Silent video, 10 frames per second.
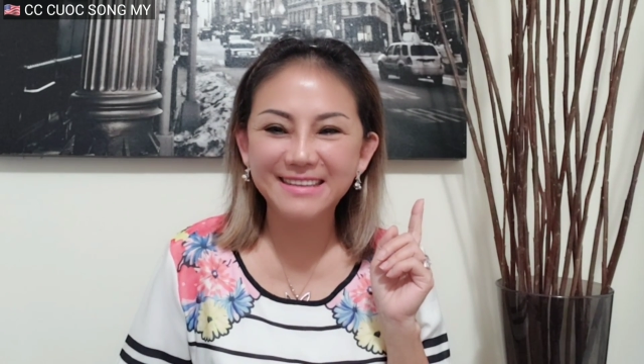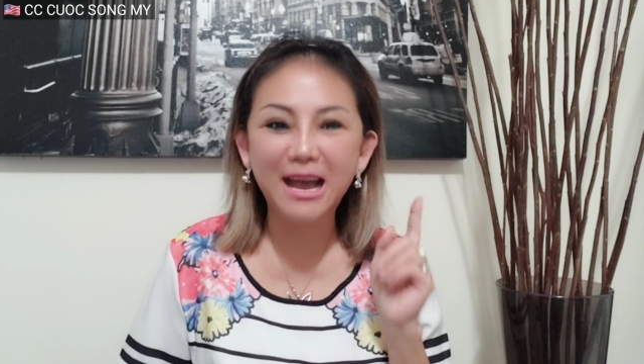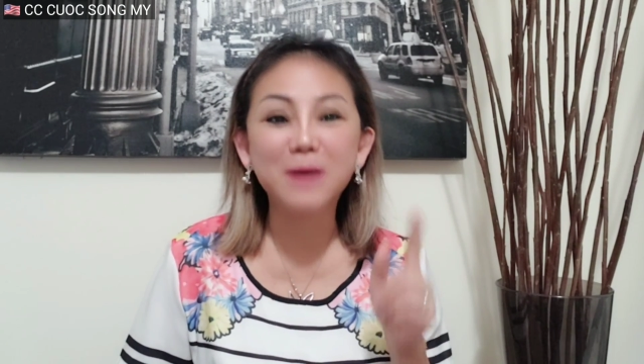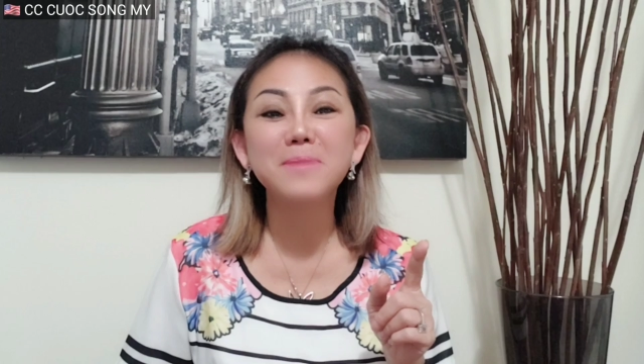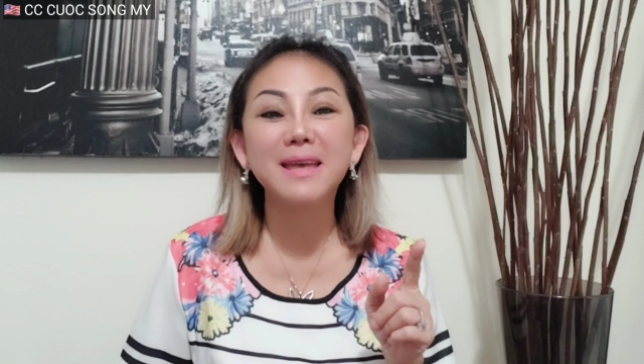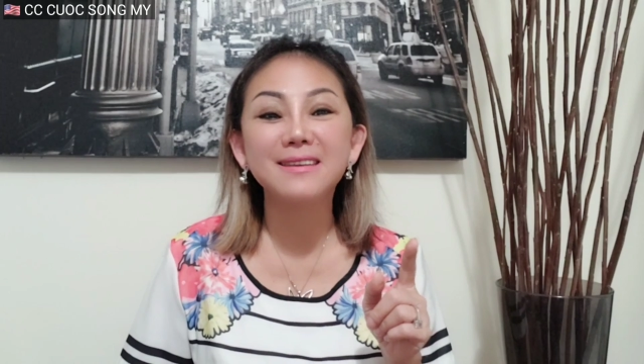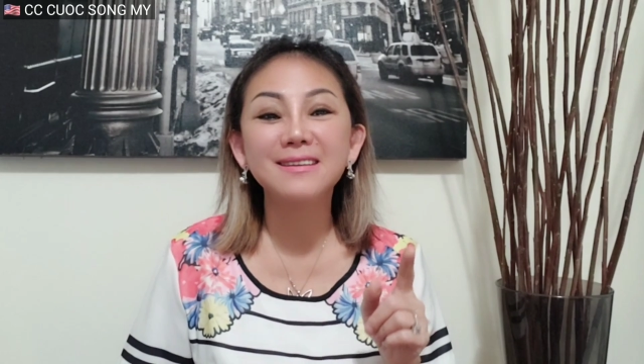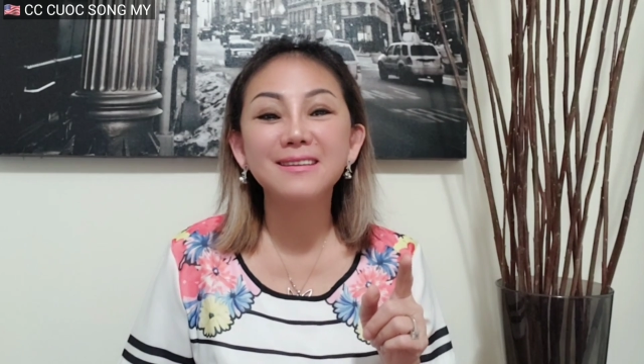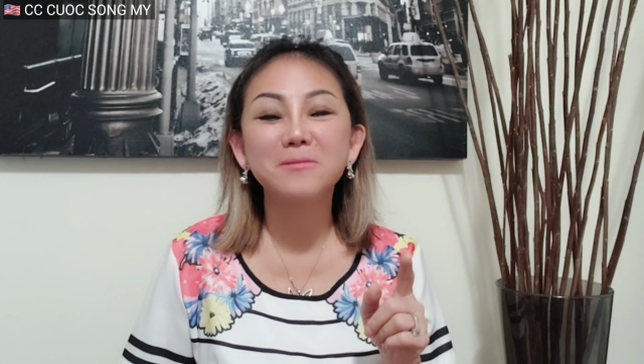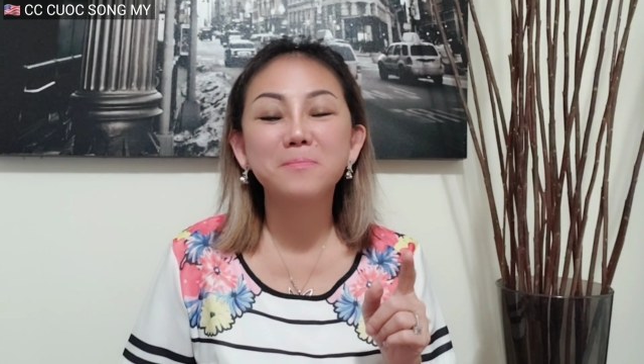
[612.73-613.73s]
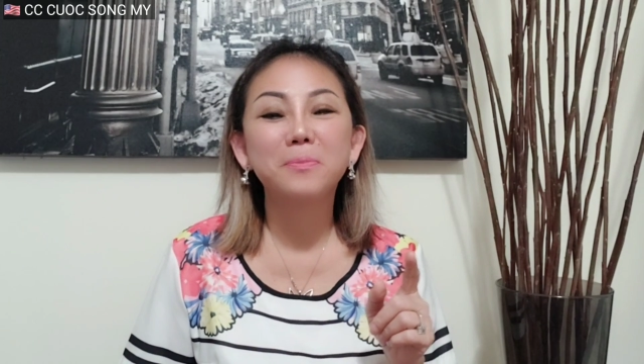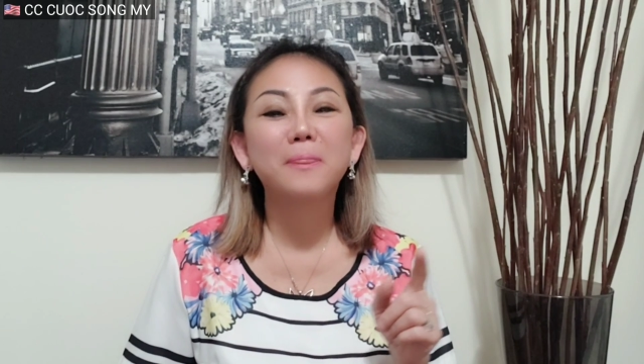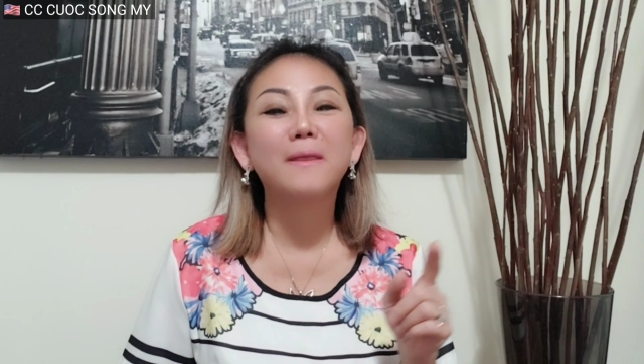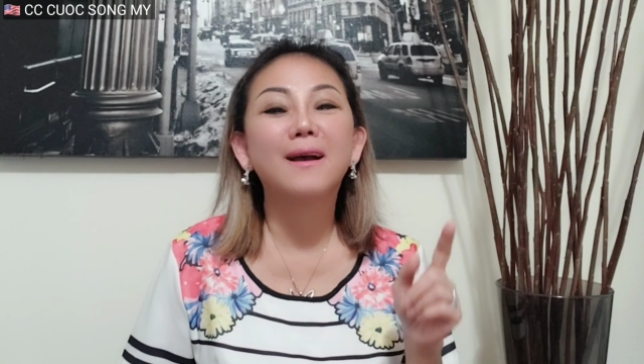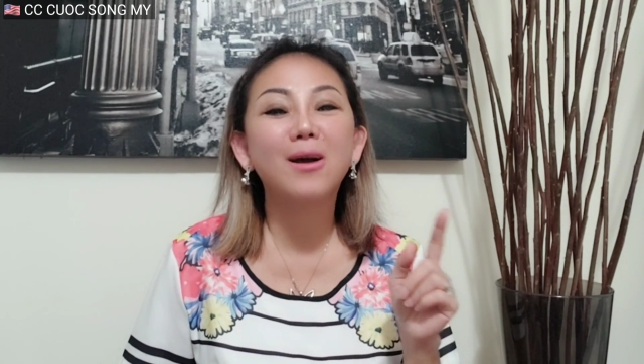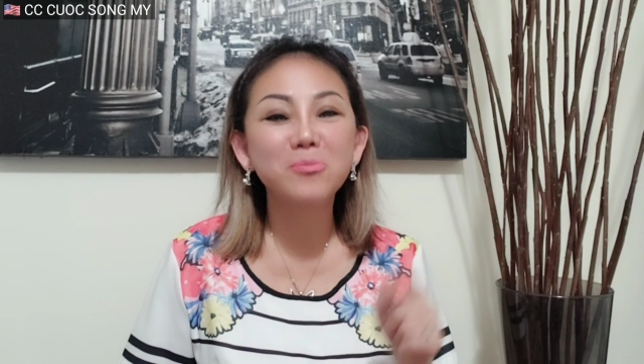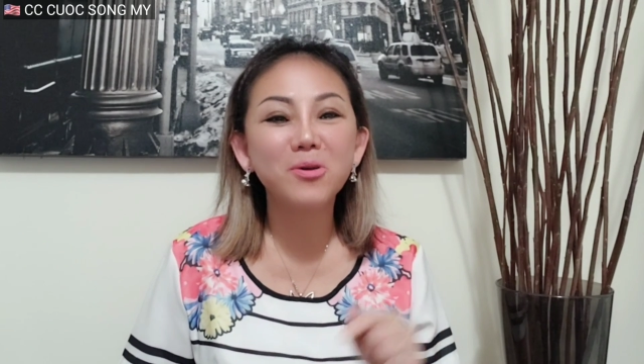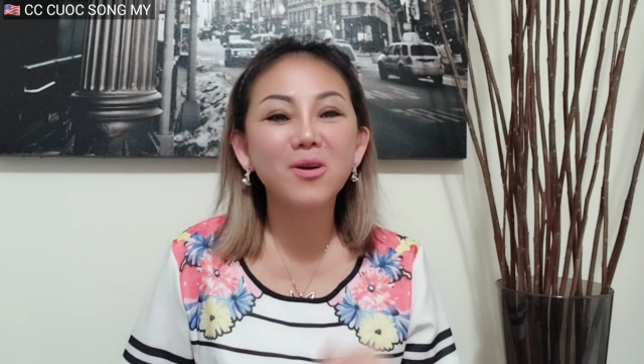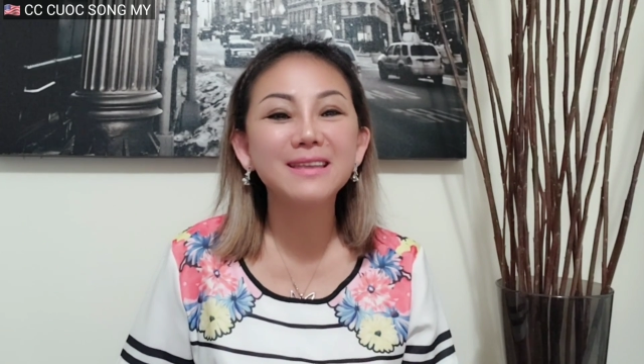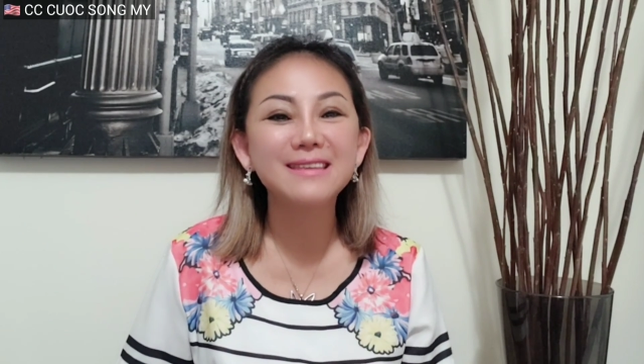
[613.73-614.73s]
ở Mỹ
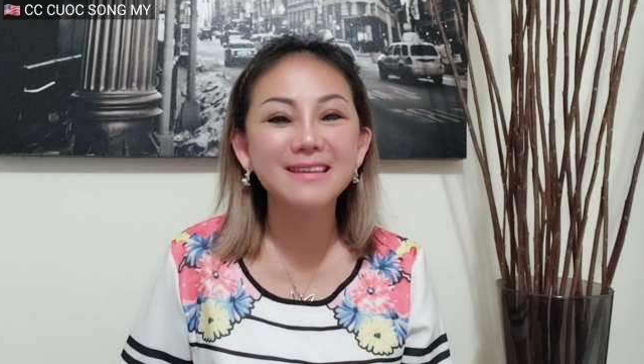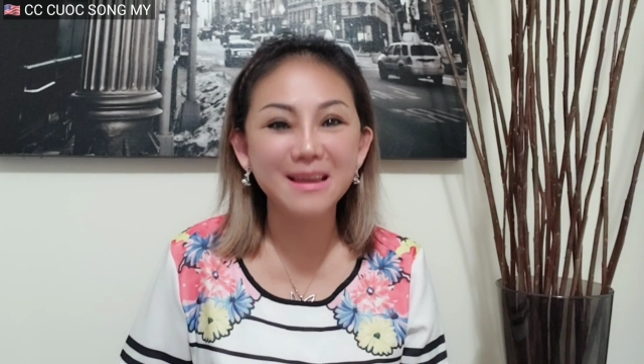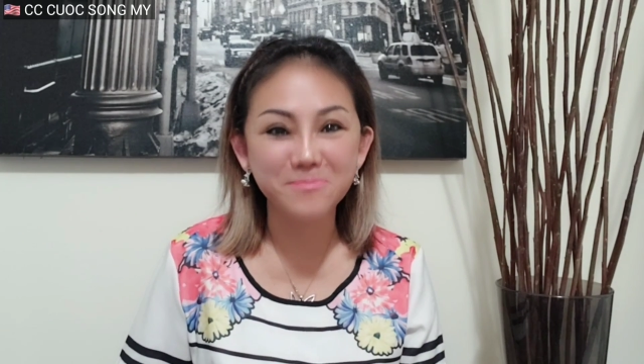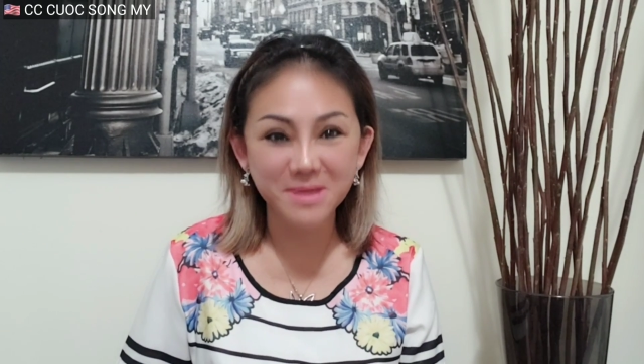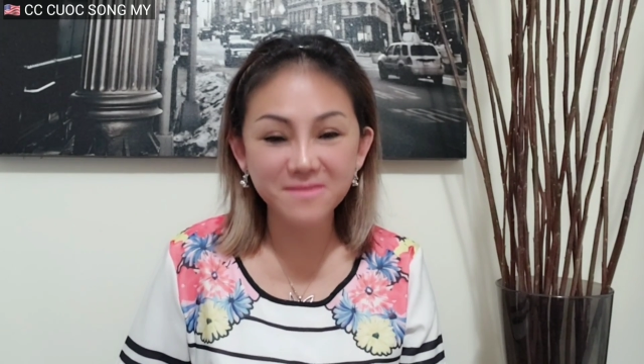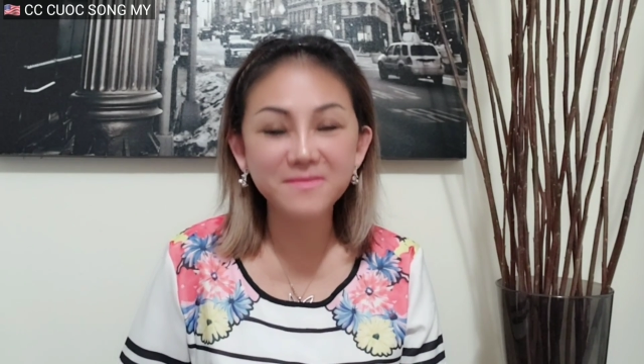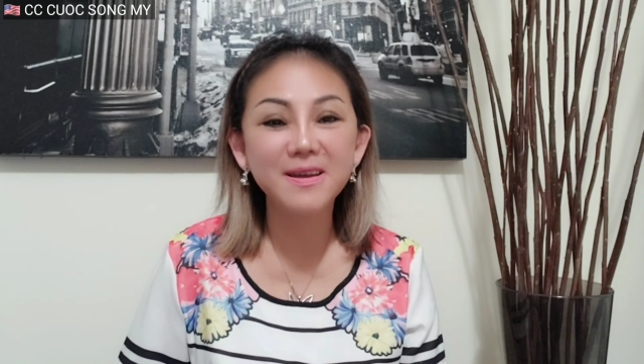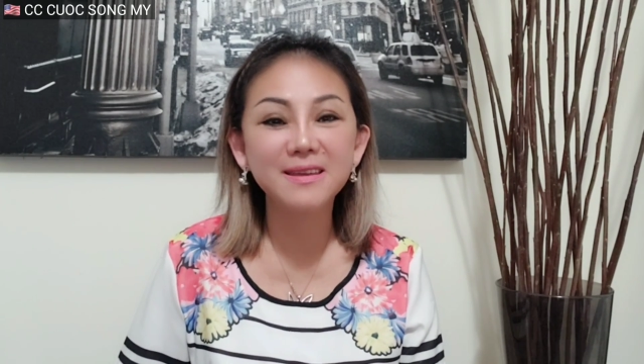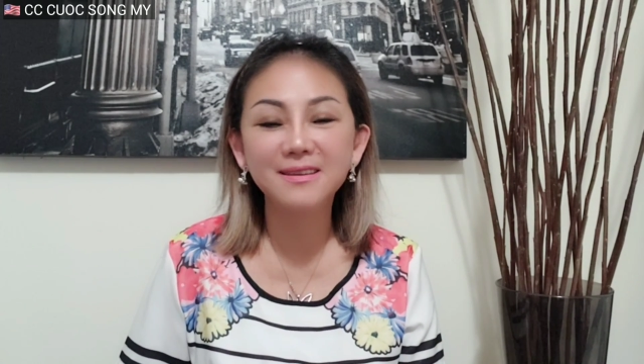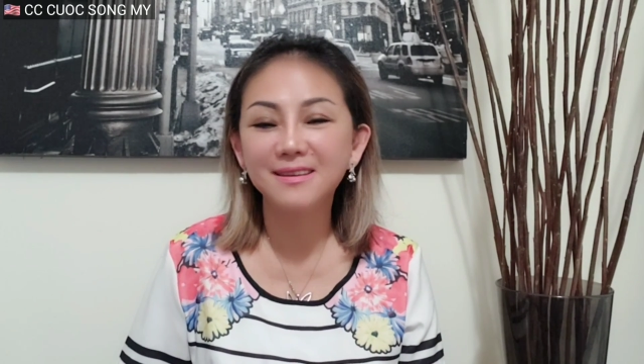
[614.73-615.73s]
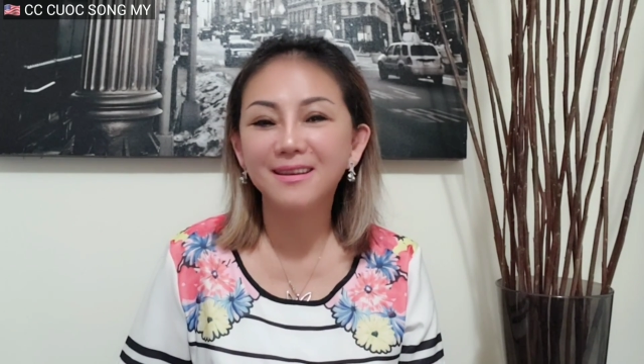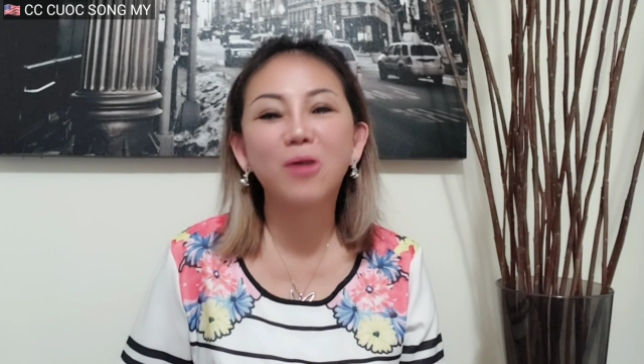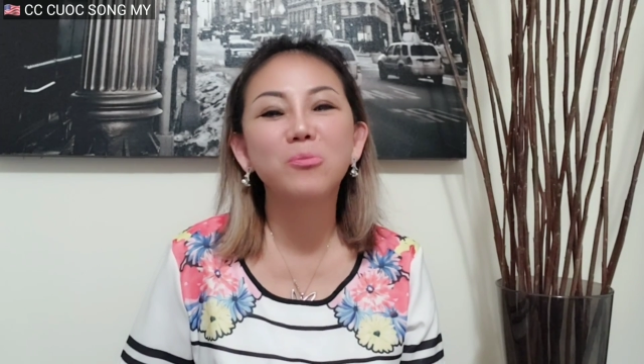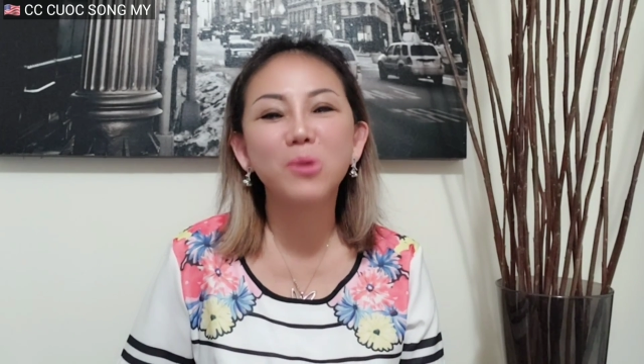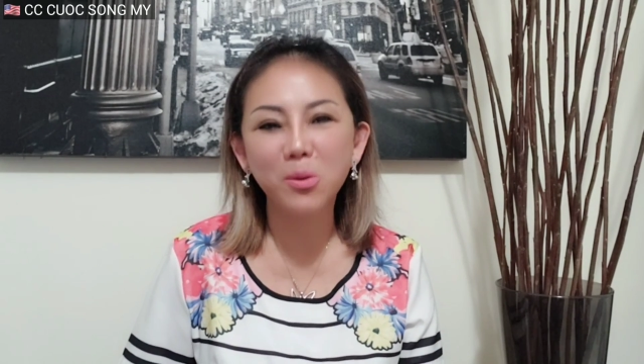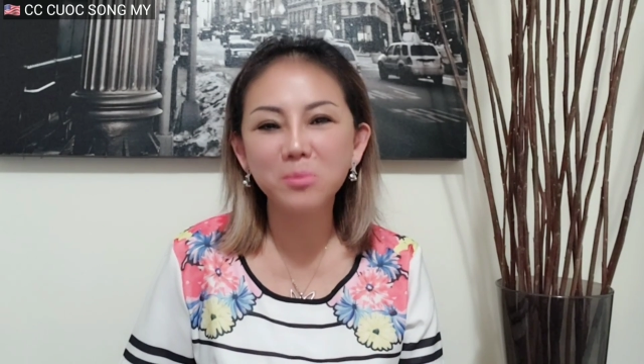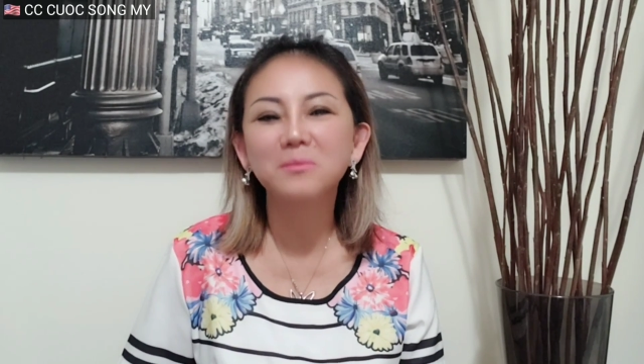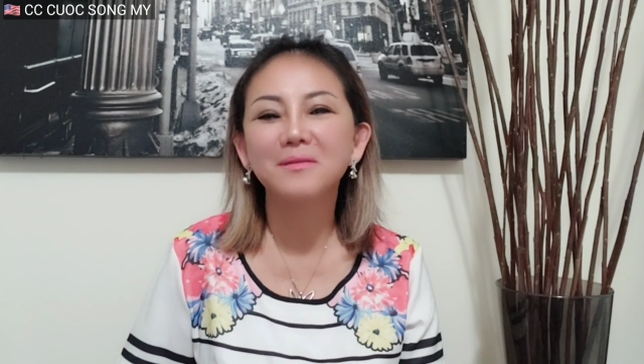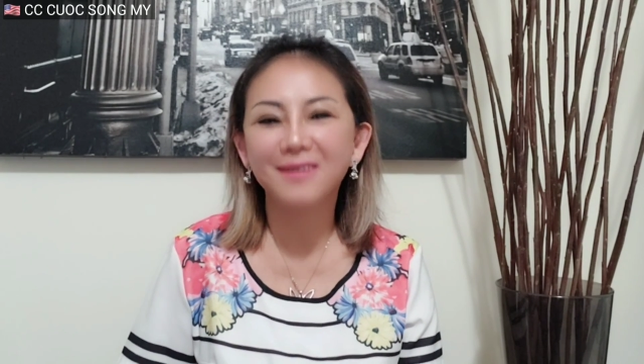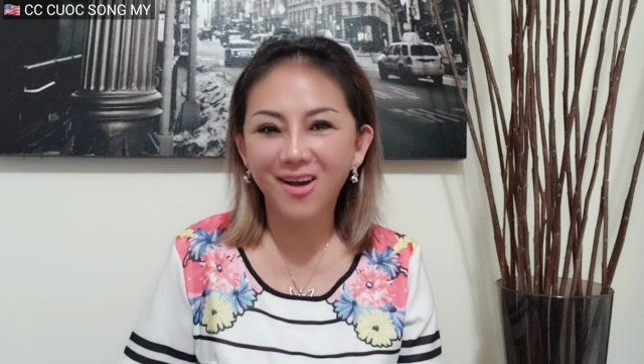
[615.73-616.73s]
không có cái gì là miễn phí, không đúng,
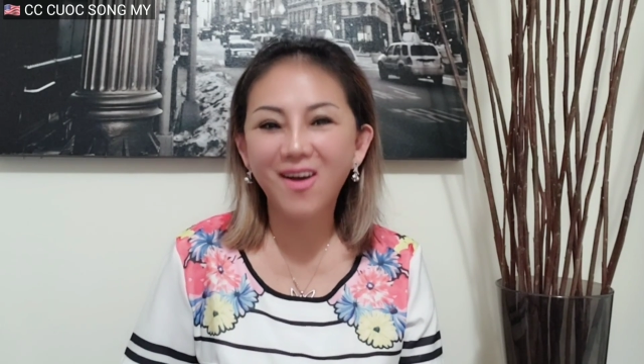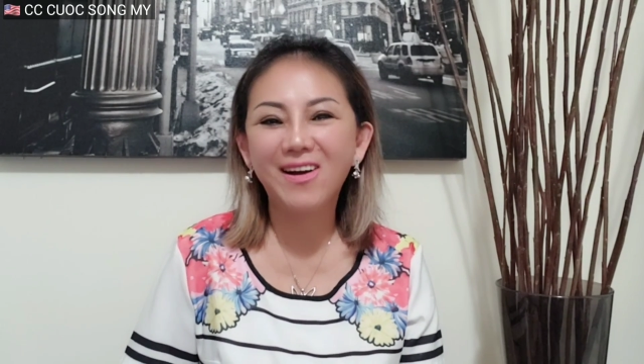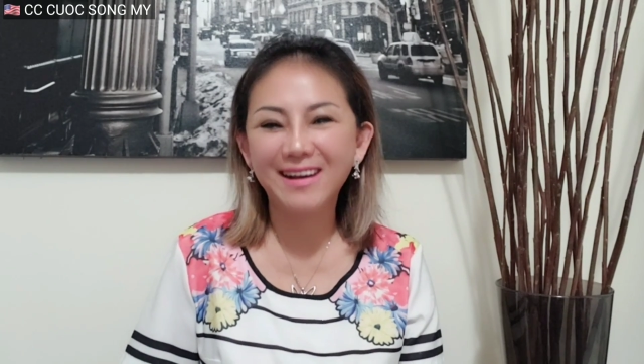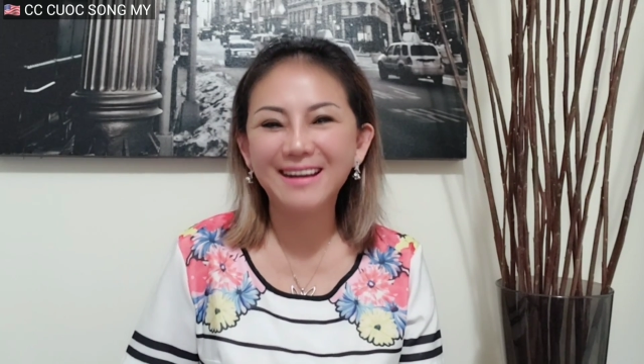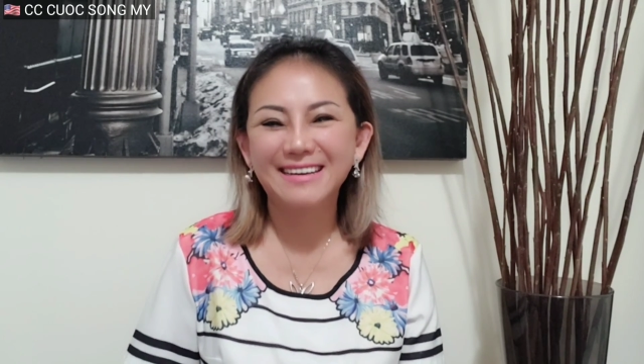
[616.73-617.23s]
có.